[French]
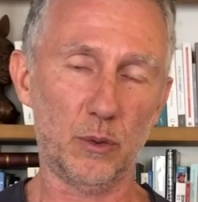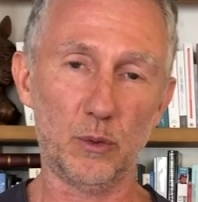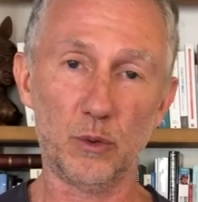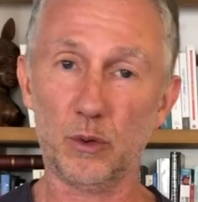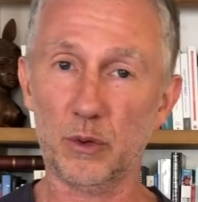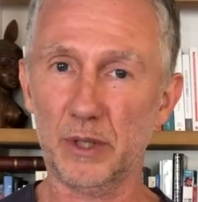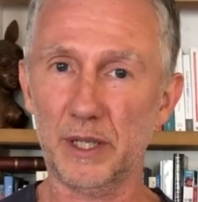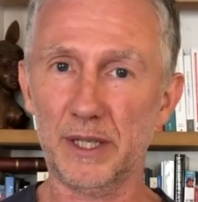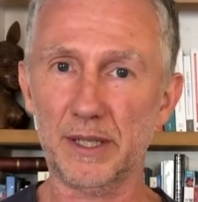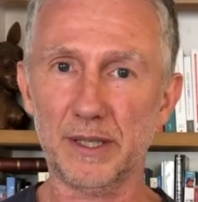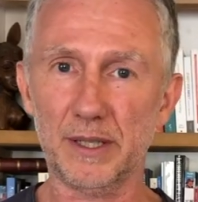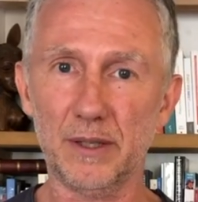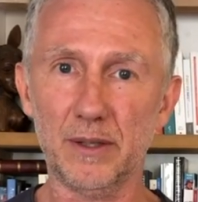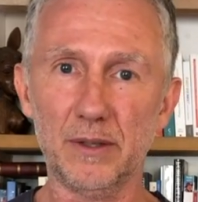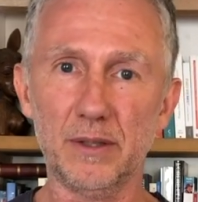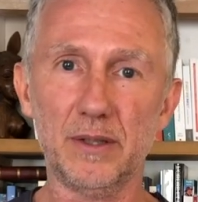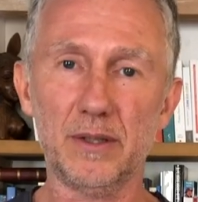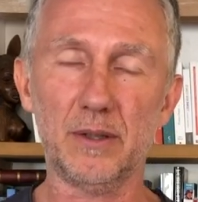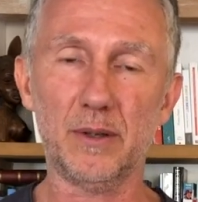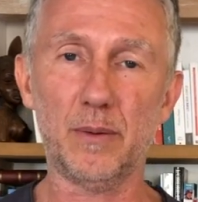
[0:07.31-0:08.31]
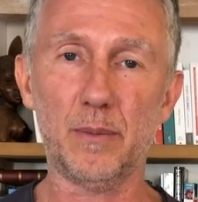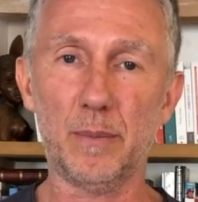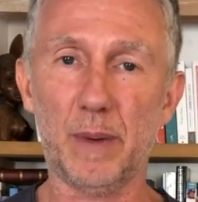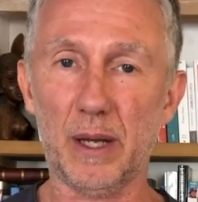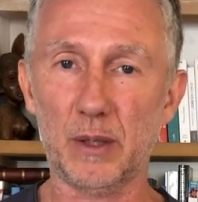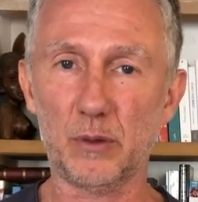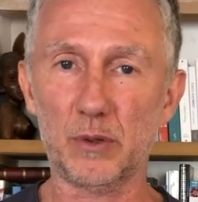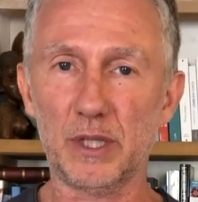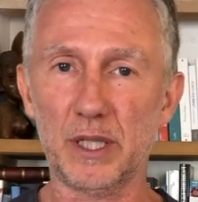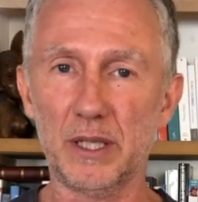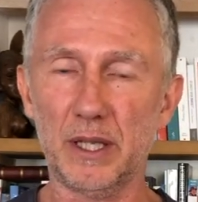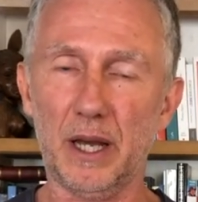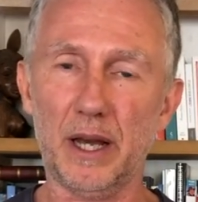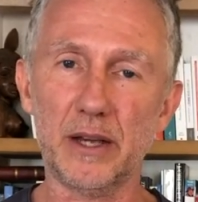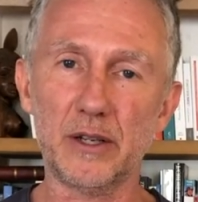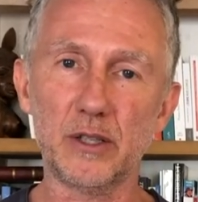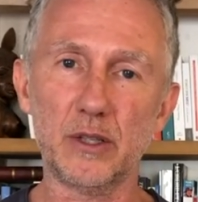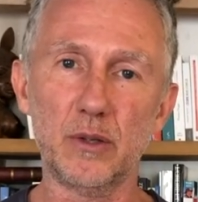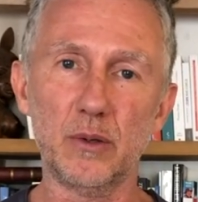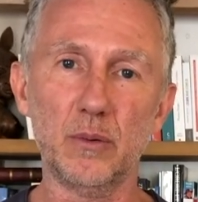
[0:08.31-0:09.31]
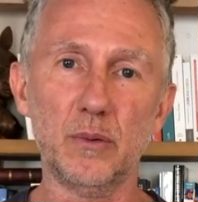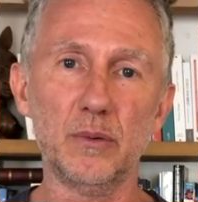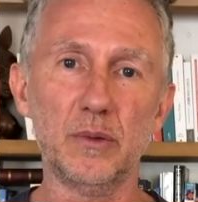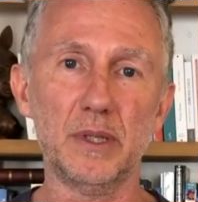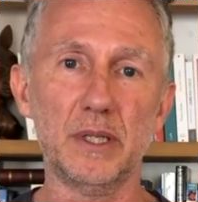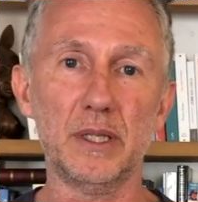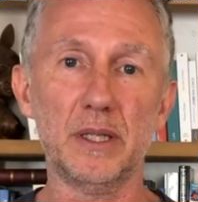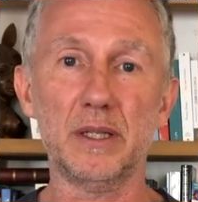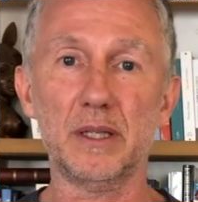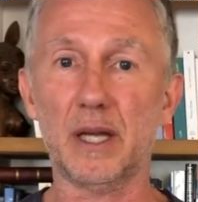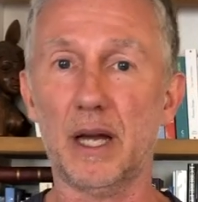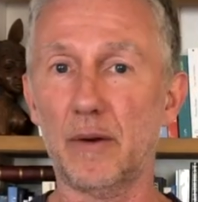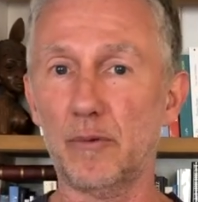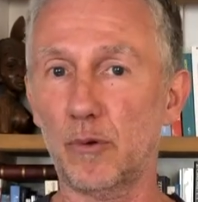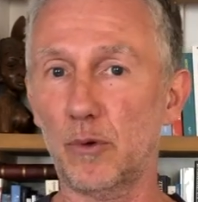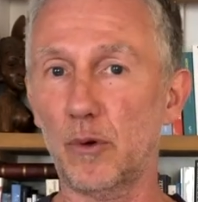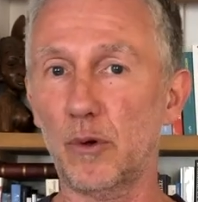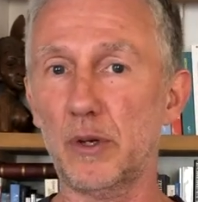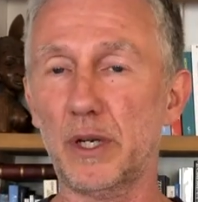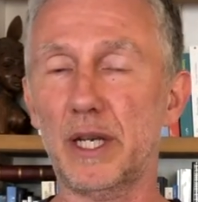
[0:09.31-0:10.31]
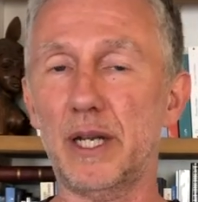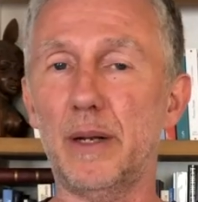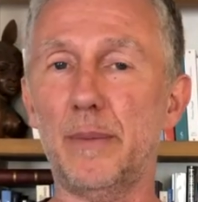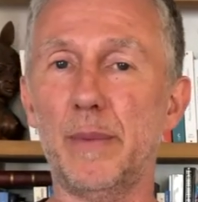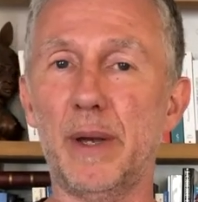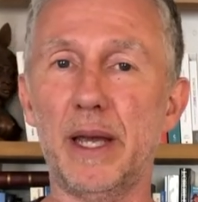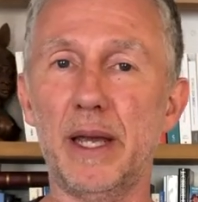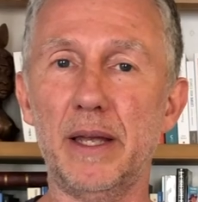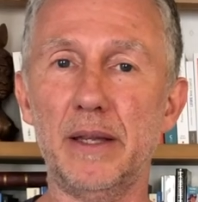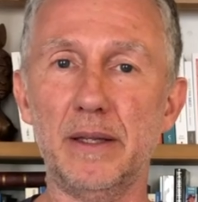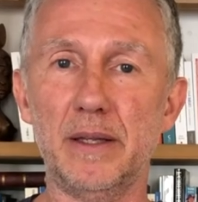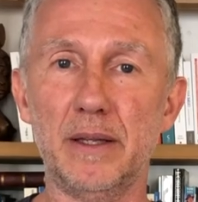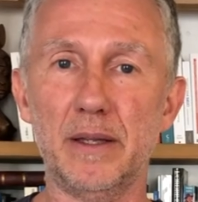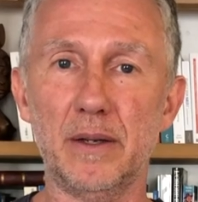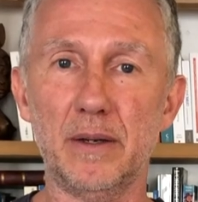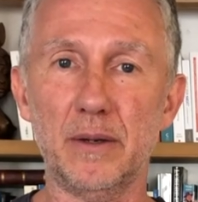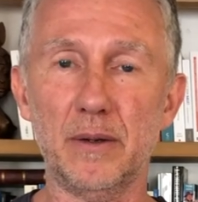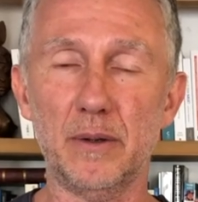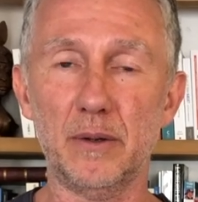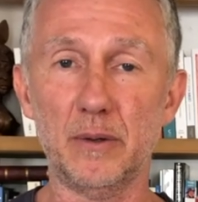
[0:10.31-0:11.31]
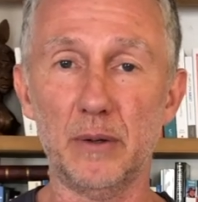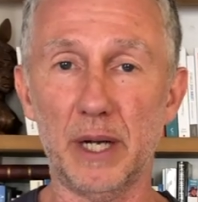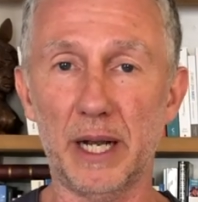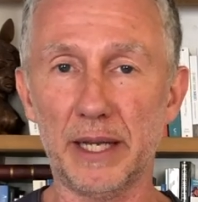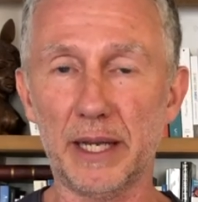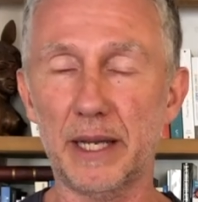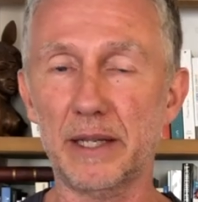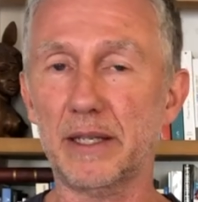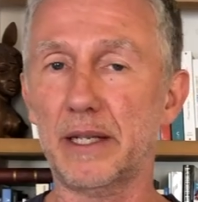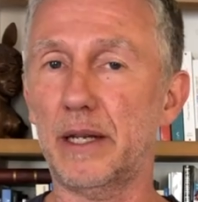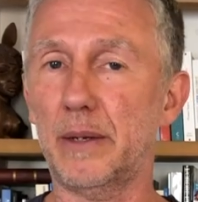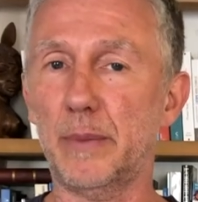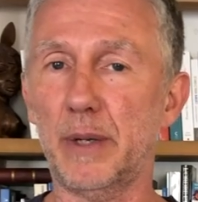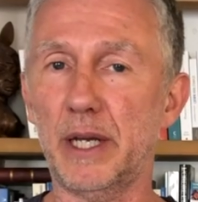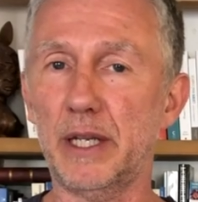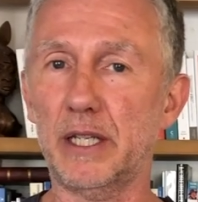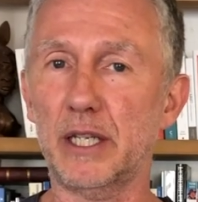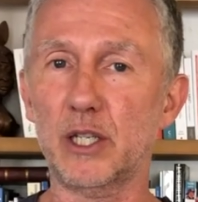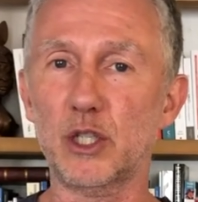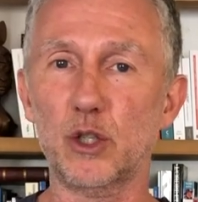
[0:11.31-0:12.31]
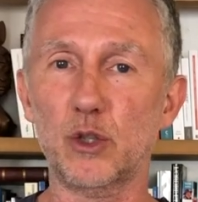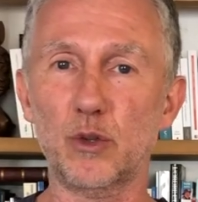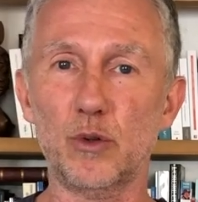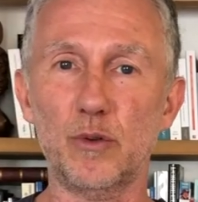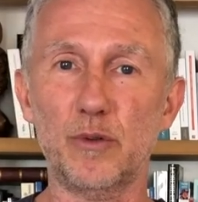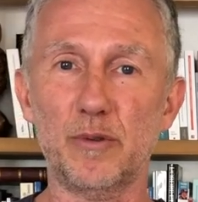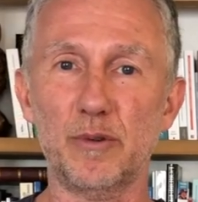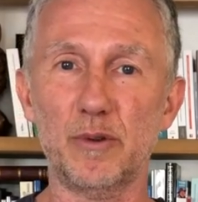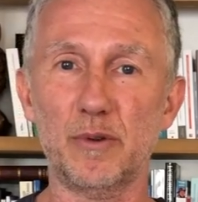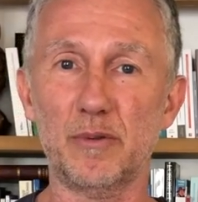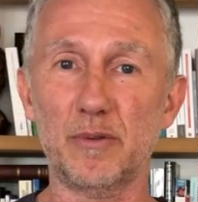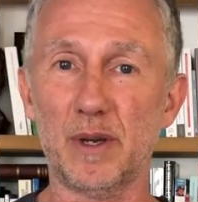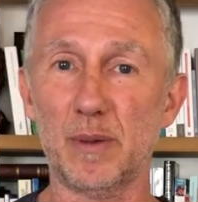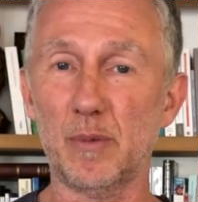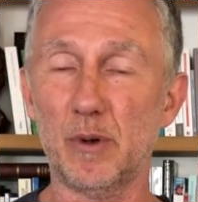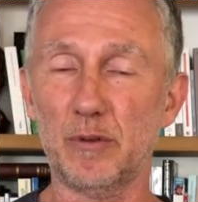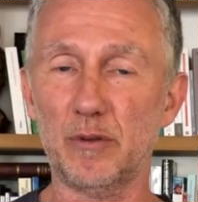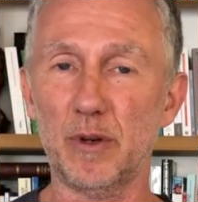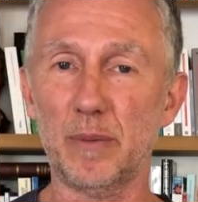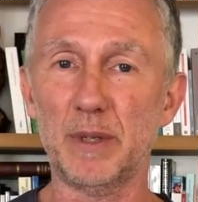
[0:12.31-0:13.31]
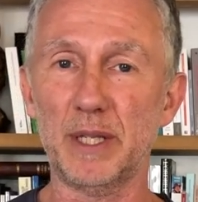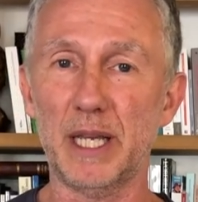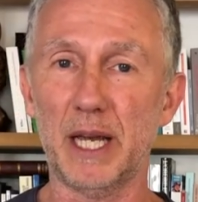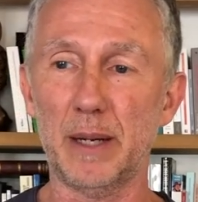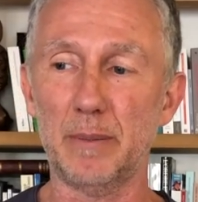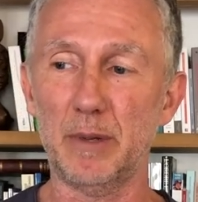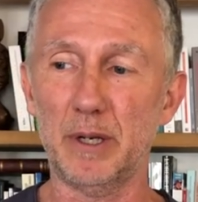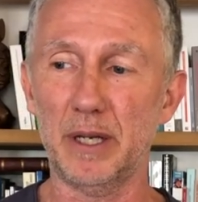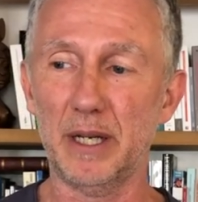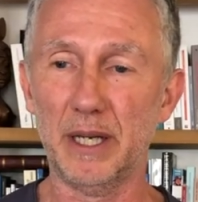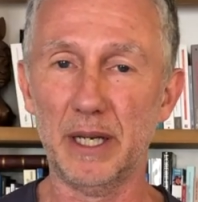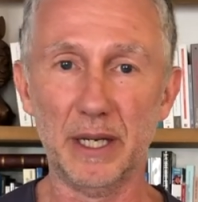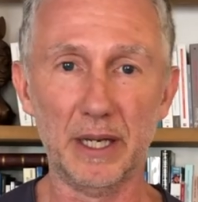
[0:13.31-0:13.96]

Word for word: eu connaissance par nos interactions des travaux qu'il mène, de la quête qu'il mène et que je trouve vraiment formidable.